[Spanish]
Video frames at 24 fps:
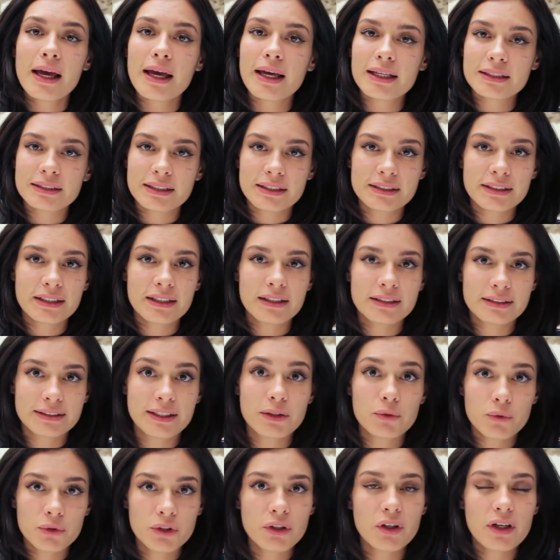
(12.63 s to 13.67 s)
Este es el
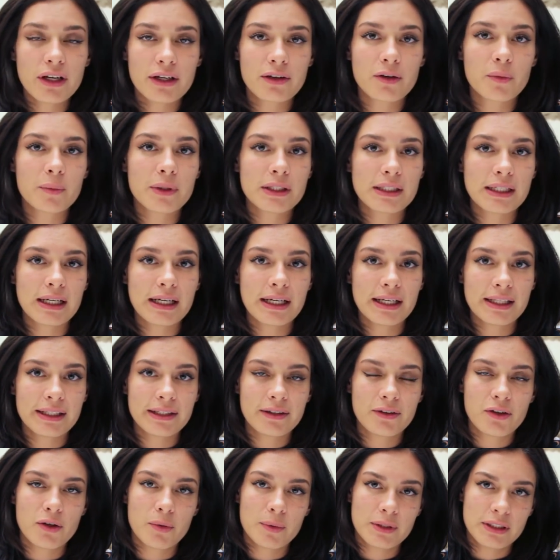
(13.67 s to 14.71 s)
segundo largometraje
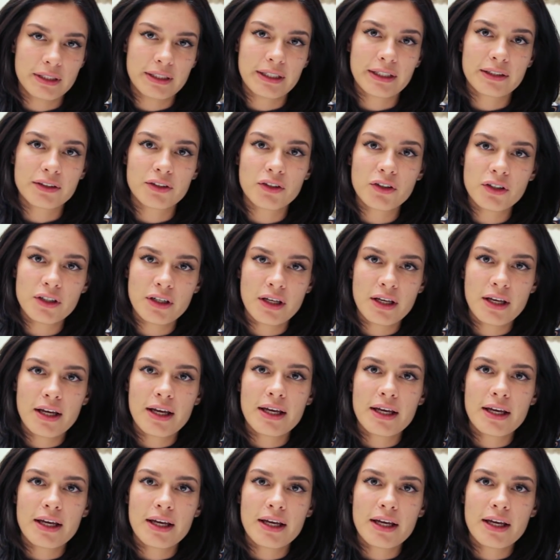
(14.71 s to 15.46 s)
del joven director